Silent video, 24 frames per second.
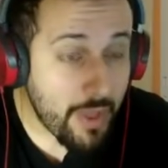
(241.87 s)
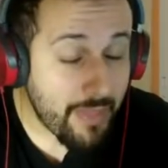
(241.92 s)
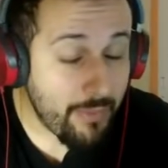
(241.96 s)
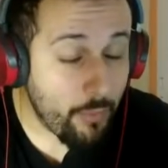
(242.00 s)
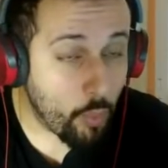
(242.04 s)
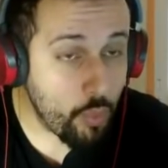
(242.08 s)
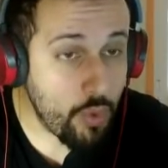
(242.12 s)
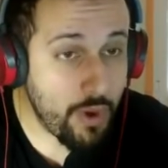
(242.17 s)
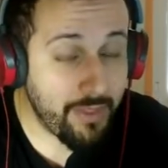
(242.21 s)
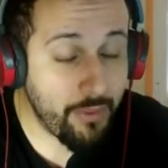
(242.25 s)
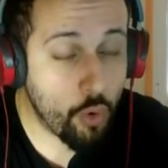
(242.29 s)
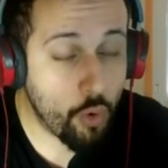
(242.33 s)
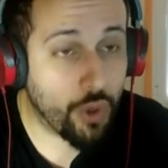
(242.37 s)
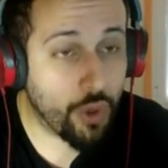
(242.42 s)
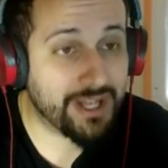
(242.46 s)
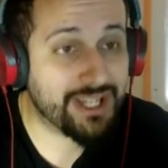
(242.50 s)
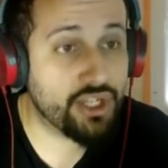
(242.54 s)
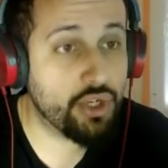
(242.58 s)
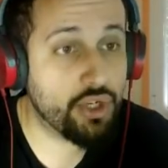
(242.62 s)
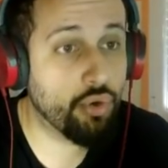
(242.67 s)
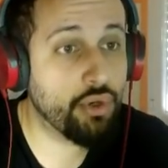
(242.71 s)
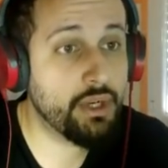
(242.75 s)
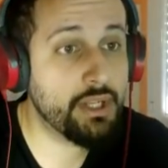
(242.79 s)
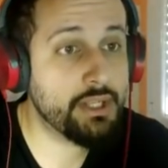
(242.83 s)
una, de
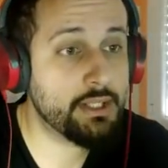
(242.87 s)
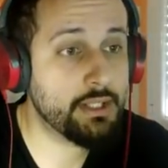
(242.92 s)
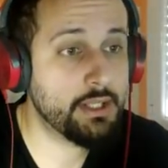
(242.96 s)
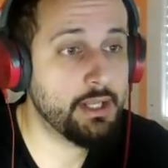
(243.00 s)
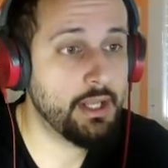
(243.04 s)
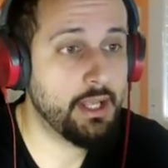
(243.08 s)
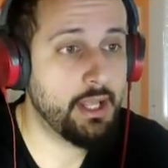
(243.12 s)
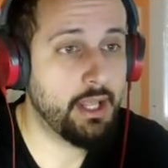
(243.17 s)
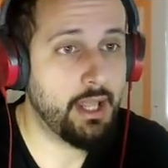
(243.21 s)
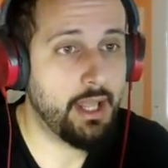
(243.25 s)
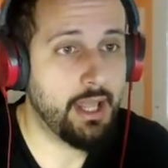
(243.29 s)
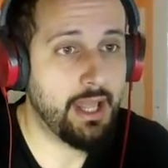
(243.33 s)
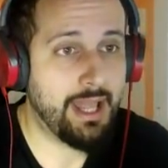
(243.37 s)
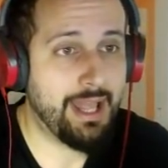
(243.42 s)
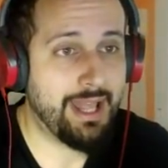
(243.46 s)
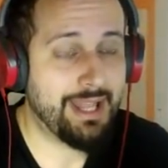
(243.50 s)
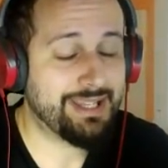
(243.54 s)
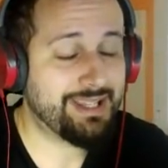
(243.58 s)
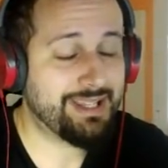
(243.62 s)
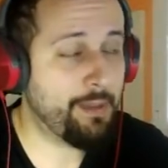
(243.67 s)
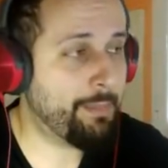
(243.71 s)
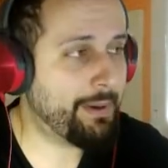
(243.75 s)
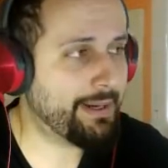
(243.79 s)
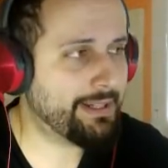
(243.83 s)
ocasiones.
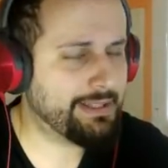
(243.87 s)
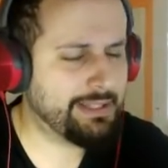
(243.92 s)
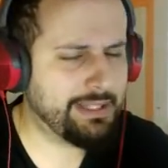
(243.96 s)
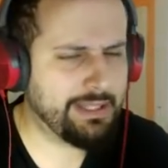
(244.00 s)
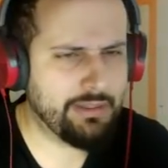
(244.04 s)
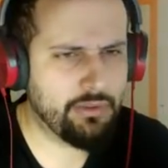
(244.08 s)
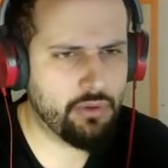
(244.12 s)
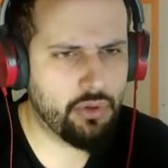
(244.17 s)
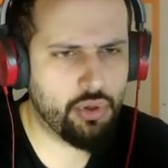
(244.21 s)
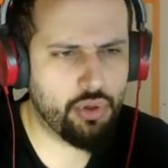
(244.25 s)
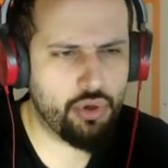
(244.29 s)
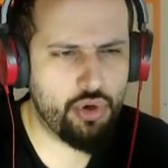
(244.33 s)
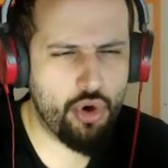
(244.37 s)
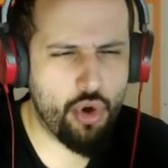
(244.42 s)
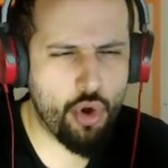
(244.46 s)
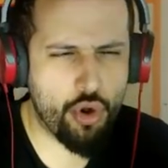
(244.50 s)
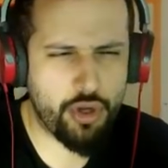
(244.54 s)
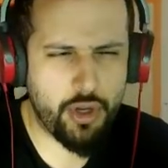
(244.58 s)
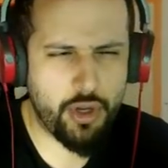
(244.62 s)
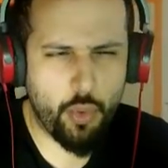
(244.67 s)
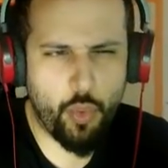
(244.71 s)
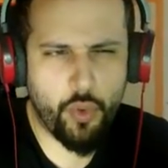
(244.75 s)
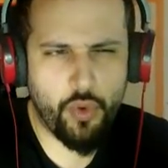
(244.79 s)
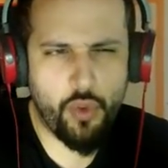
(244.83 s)
Este partido no
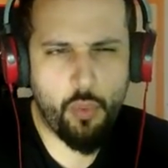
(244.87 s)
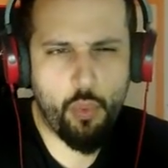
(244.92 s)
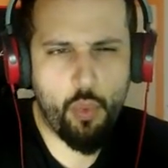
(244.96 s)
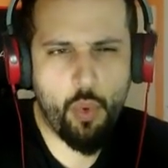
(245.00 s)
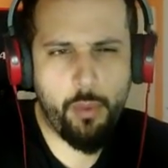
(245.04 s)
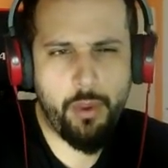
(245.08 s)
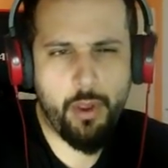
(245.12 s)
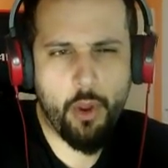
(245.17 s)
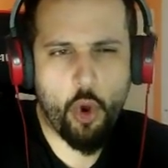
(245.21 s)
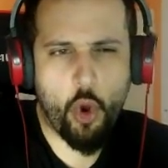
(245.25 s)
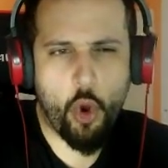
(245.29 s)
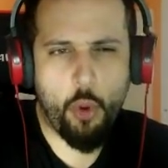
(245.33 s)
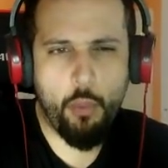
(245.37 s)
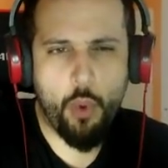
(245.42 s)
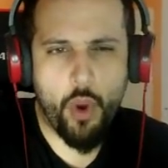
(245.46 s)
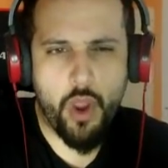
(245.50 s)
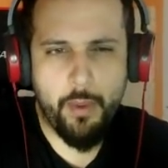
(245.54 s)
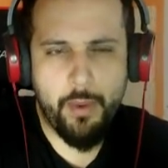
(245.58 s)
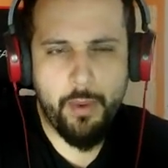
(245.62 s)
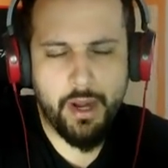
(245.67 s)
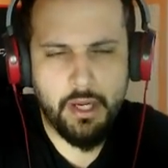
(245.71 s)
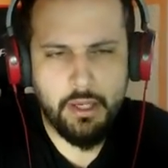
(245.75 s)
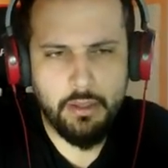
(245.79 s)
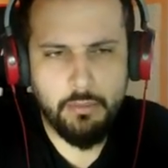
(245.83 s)
recuerdo muy bien cómo
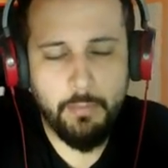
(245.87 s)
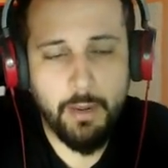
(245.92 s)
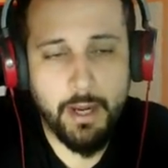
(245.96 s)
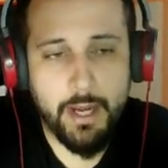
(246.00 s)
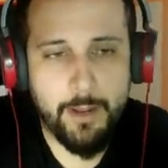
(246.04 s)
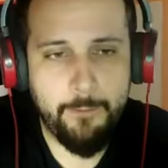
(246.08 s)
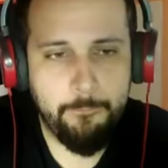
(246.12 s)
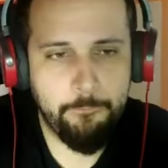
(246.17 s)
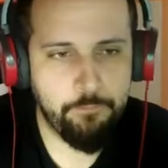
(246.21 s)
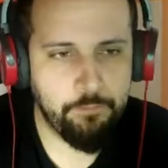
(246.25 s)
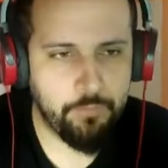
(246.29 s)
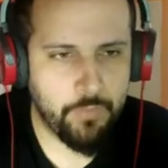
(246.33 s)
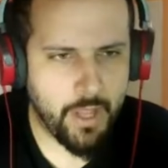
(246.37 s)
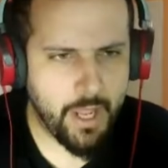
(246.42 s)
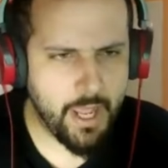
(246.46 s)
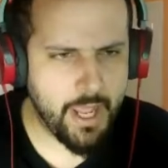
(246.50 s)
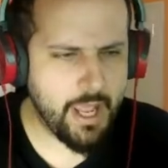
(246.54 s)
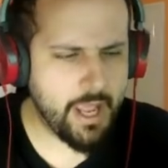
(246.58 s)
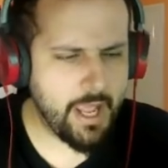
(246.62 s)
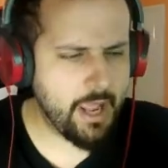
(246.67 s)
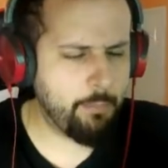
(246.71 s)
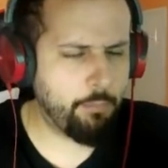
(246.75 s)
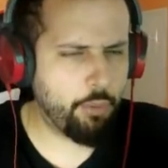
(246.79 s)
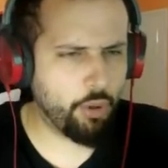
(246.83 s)
iba, ¿vale?
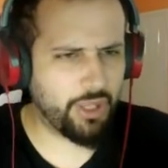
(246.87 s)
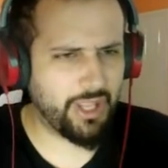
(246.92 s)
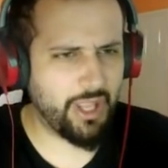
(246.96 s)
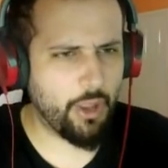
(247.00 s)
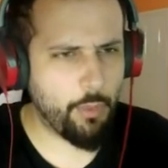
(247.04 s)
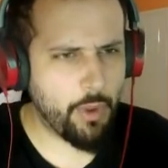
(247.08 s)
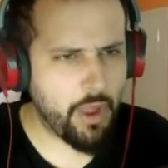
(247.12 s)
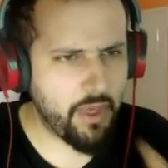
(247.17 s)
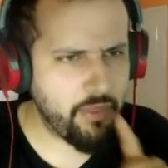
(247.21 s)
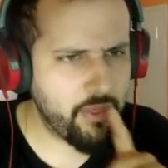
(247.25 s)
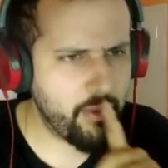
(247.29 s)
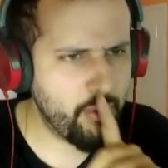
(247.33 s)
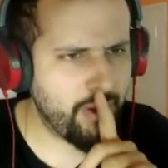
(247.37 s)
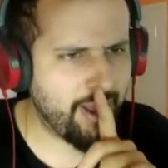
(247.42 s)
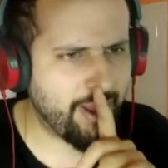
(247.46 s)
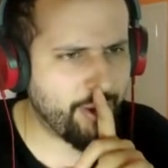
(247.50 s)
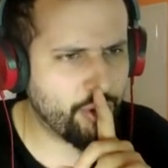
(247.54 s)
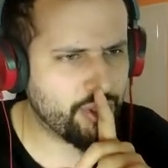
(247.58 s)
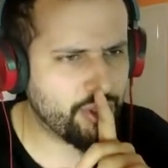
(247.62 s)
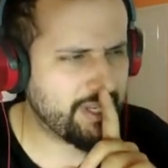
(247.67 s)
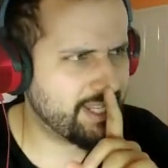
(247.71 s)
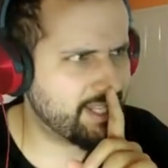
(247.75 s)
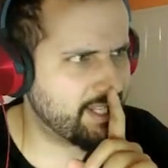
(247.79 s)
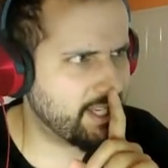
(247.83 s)
Eh, porque voy a decir una
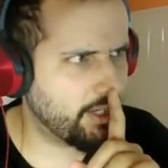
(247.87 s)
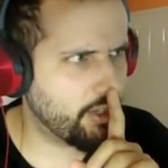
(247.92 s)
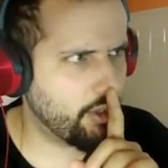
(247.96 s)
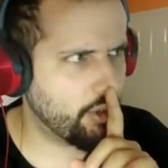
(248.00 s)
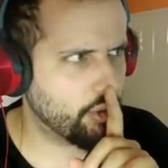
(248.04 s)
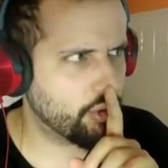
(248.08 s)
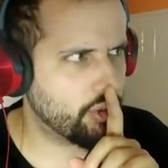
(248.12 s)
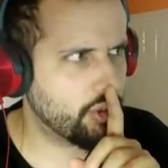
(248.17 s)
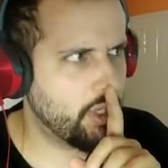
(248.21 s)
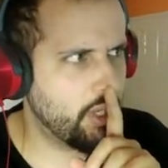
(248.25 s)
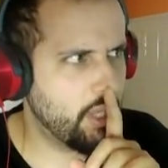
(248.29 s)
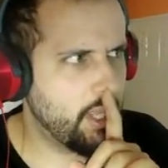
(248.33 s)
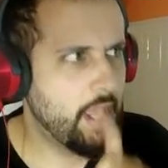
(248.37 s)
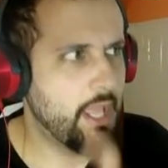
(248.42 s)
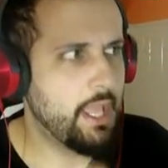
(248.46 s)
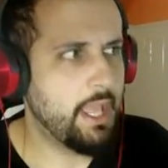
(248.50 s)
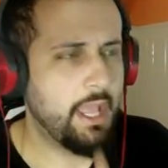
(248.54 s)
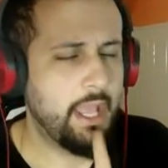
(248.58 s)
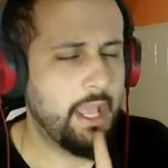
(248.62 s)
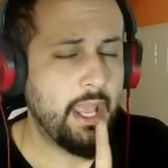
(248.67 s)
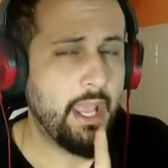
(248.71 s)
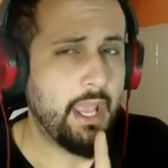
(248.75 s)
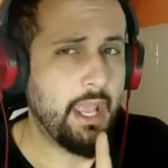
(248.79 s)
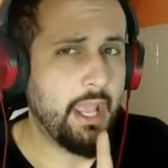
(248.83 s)
cosa, chicos
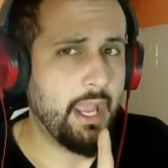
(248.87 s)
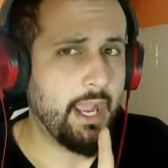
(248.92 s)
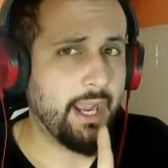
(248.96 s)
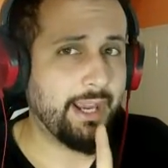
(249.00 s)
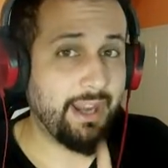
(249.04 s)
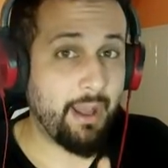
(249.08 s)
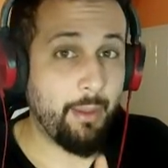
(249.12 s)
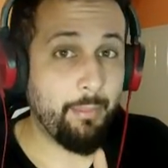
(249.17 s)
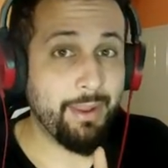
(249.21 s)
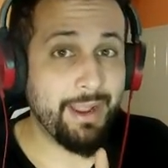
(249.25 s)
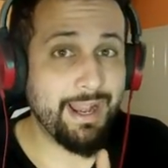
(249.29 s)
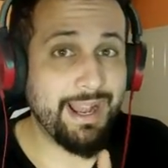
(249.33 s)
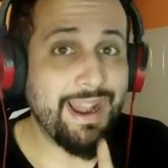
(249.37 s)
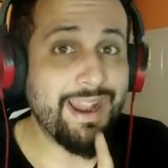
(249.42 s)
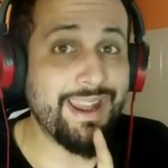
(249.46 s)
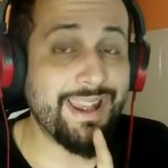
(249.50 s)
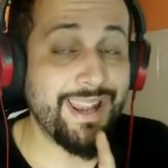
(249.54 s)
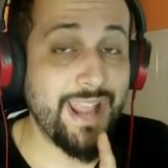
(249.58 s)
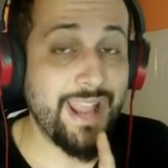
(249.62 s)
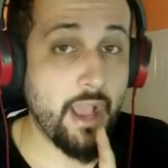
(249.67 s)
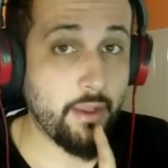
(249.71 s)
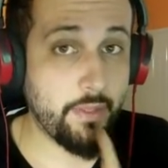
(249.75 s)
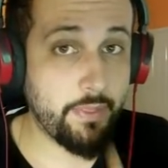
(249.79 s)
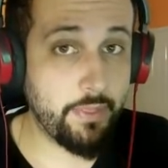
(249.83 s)
grabé la
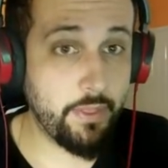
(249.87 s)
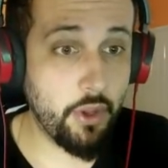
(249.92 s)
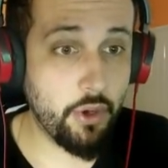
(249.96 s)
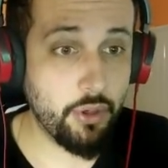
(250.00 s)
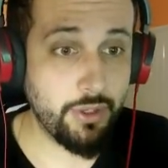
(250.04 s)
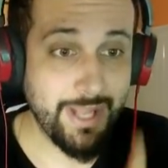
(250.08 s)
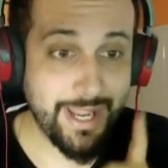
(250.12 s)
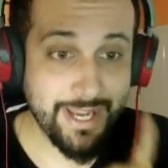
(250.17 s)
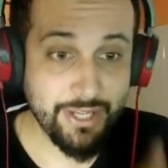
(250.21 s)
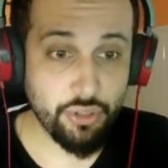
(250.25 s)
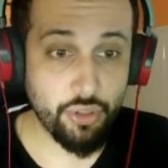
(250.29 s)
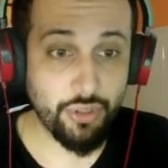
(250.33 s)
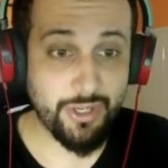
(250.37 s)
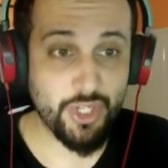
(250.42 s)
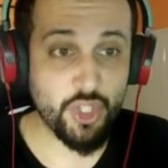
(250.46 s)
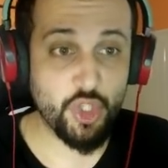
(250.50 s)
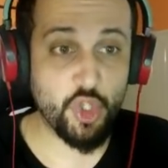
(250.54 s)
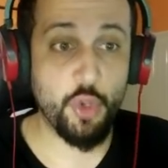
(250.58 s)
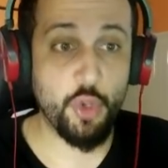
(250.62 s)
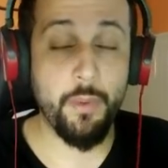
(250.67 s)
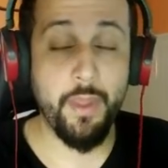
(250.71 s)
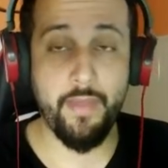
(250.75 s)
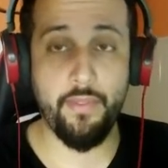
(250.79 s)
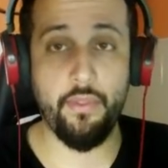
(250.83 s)
reacción, esto que
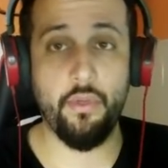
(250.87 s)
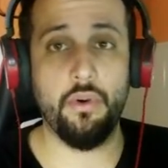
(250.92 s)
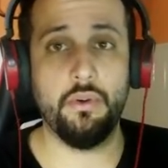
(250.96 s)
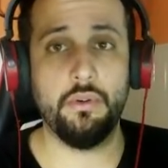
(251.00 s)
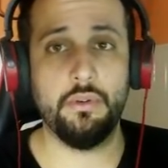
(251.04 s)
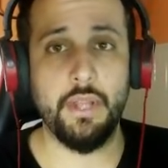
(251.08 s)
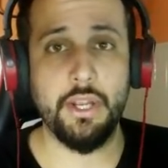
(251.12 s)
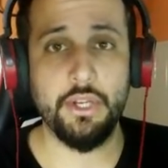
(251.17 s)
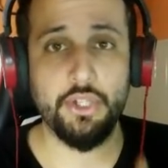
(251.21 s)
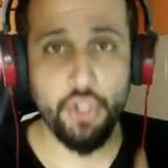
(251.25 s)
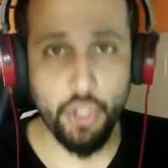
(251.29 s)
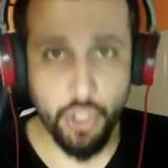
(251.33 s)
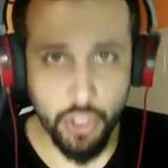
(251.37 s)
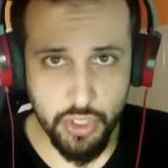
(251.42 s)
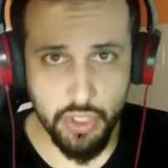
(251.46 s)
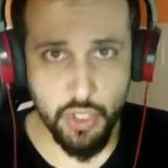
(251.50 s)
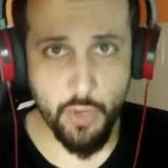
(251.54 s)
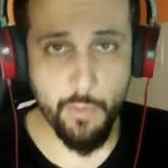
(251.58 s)
estoy viendo, esto que